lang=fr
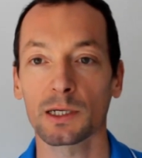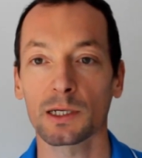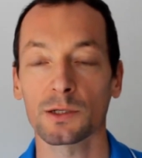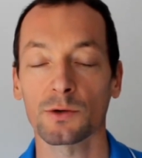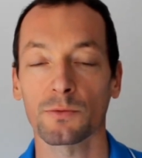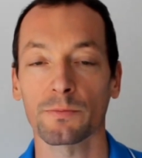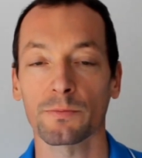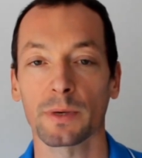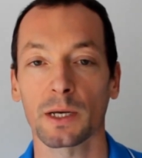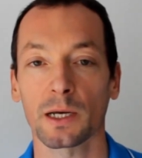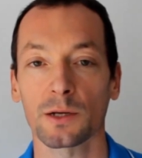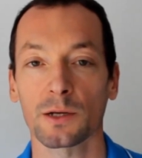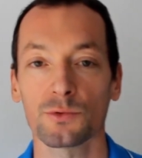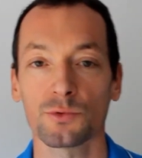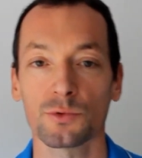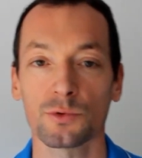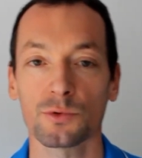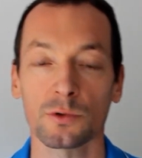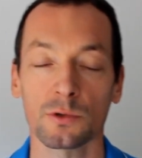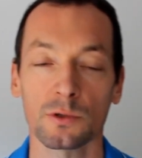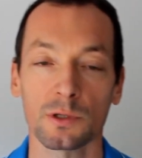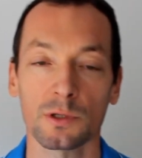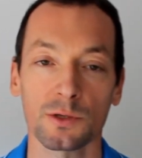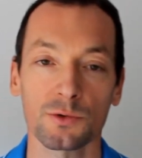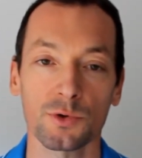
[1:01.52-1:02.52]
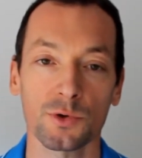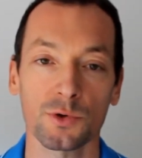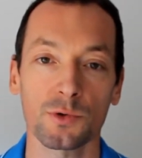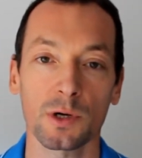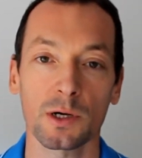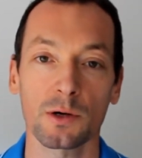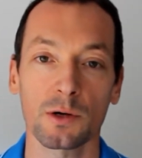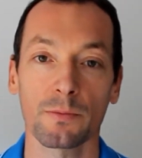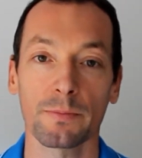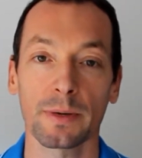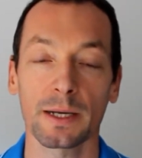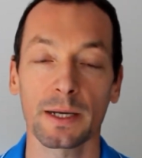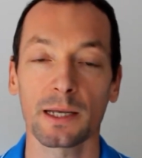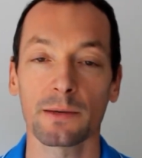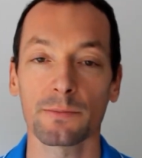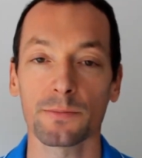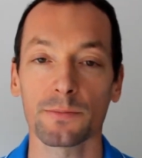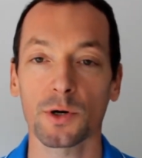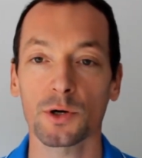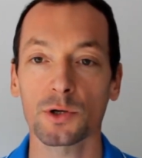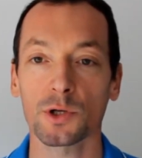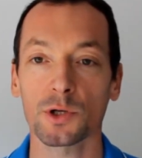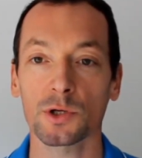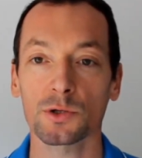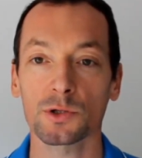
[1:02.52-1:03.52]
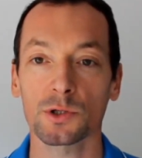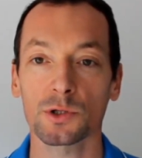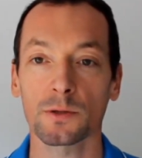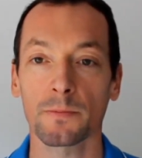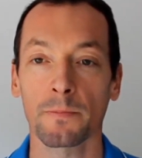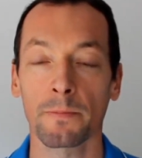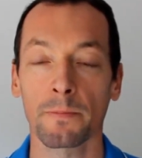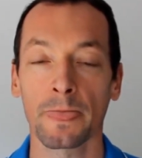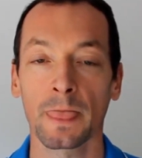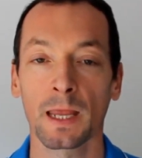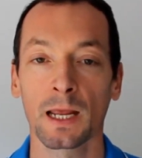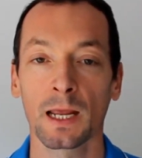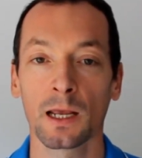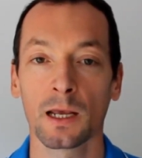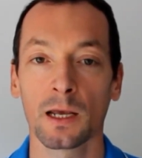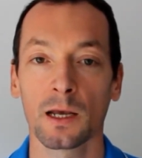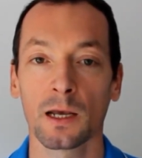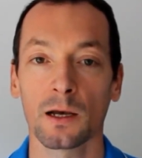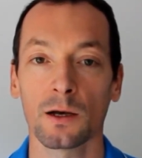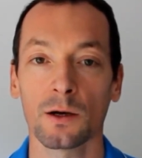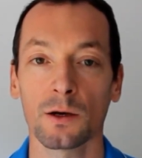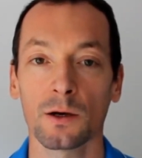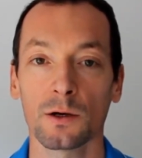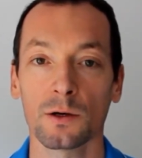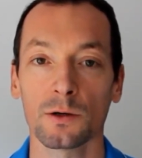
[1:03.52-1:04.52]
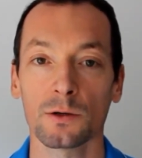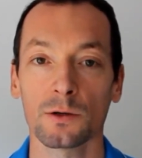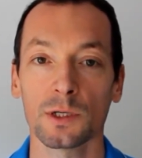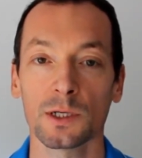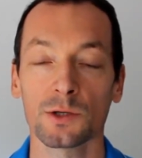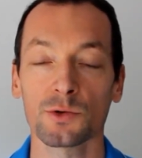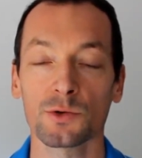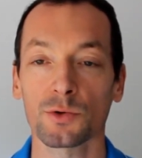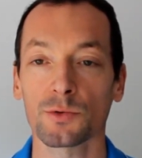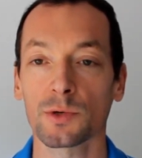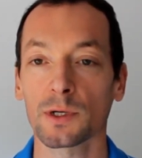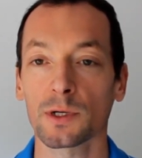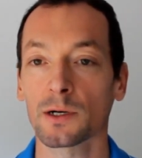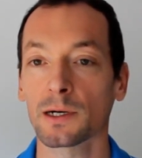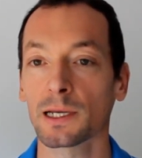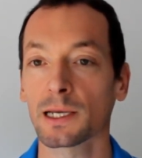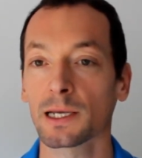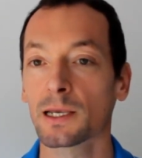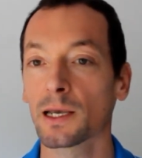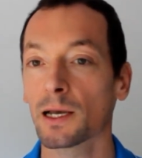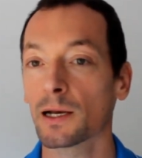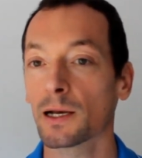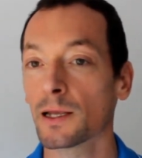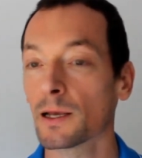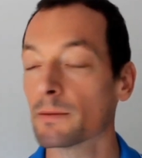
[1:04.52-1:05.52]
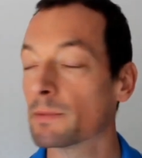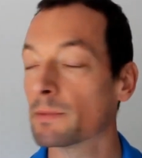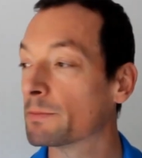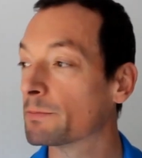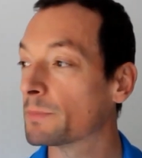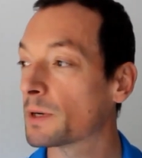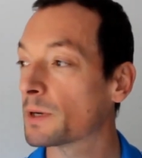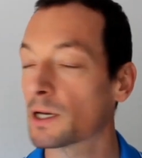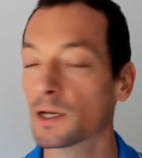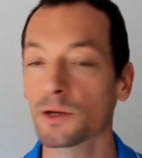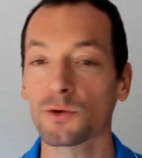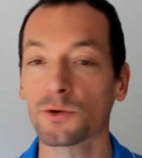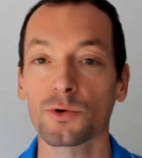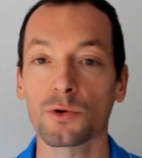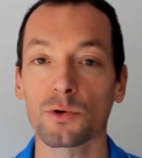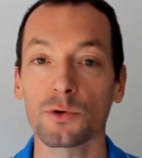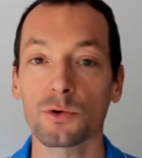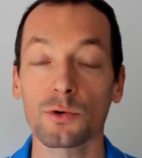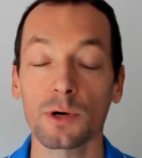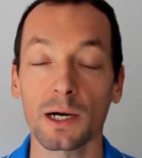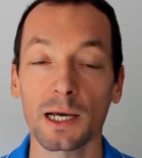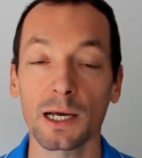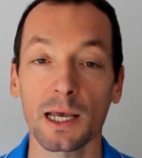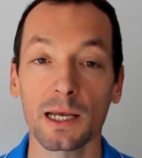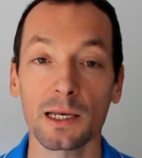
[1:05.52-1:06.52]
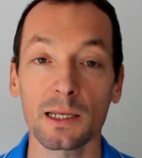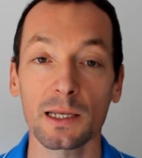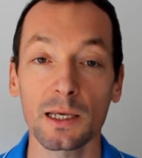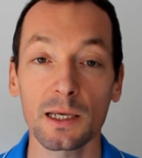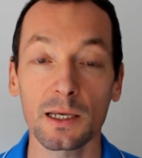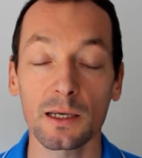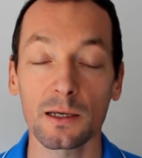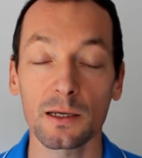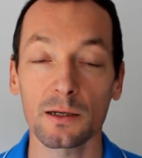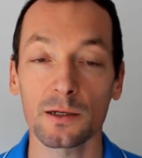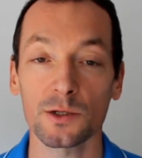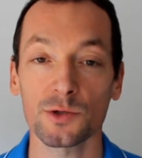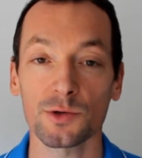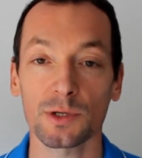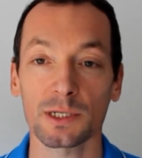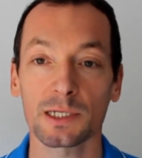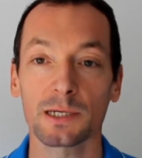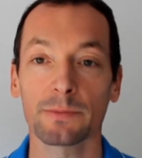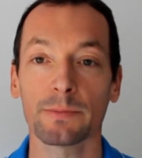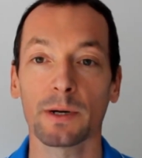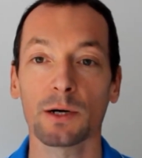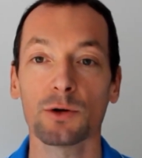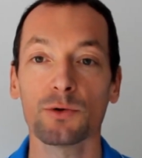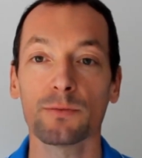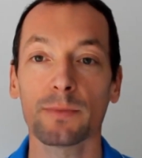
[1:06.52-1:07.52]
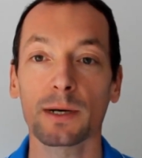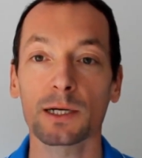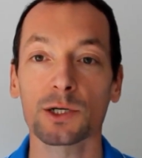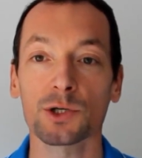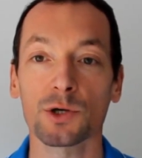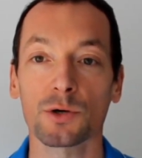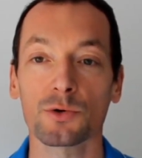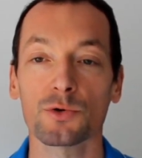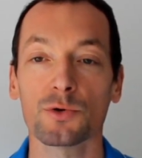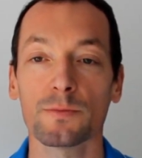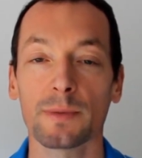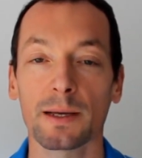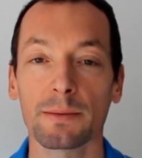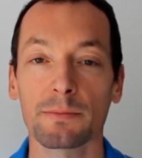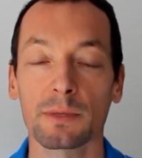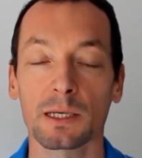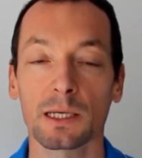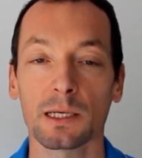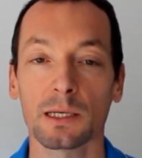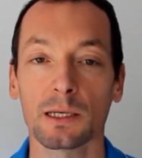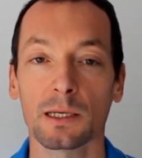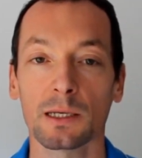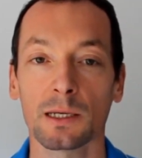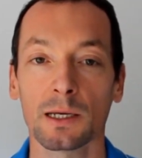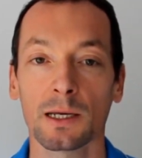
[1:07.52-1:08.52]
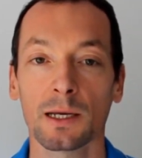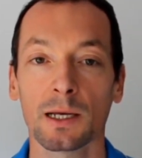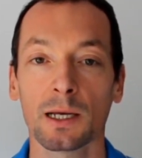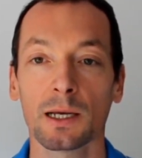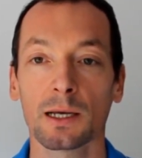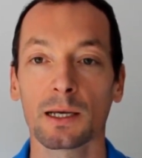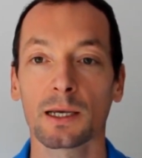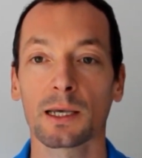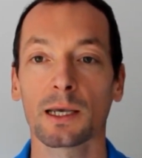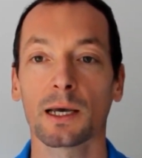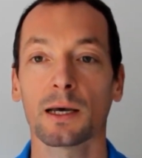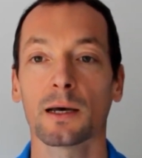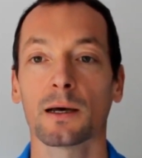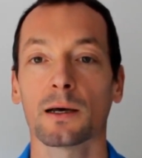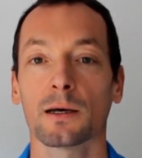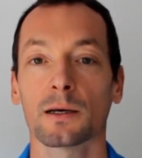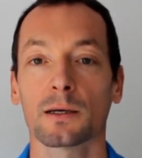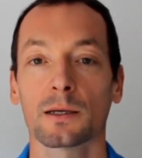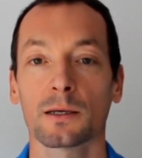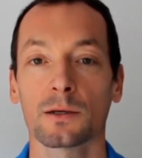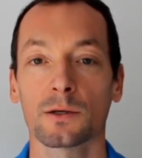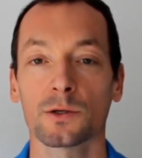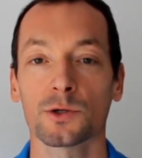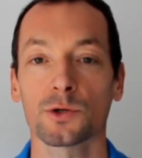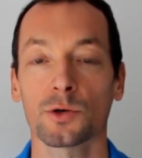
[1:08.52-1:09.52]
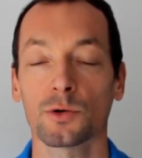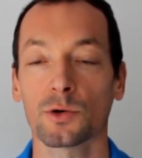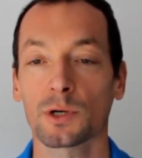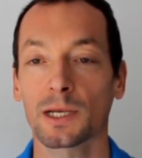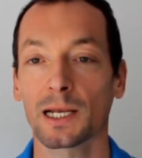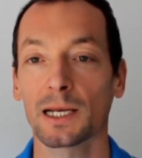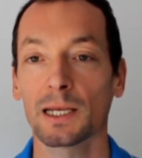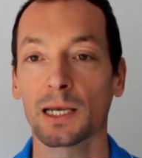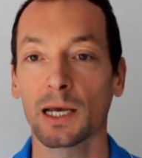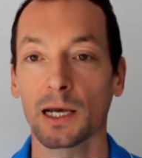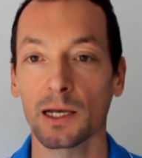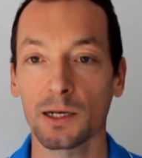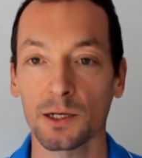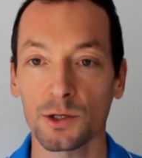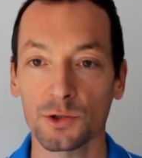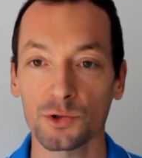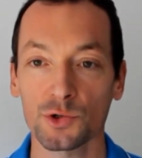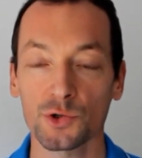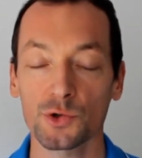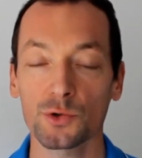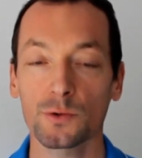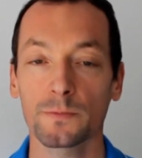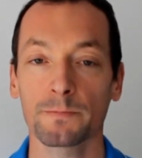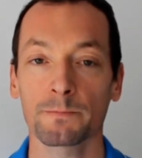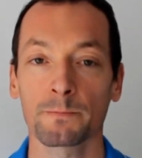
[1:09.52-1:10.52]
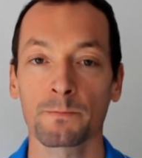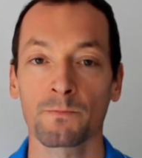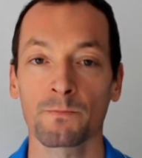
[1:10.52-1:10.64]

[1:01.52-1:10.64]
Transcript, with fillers: qui sont perdus, euh, des tournois qui n'ont pas d'importance, euh, des tournois dans lesquels il n'y a même pas un euro à gagner. Je veux c'est pas le match en lui-même qui, sur lequel il y a un enjeu.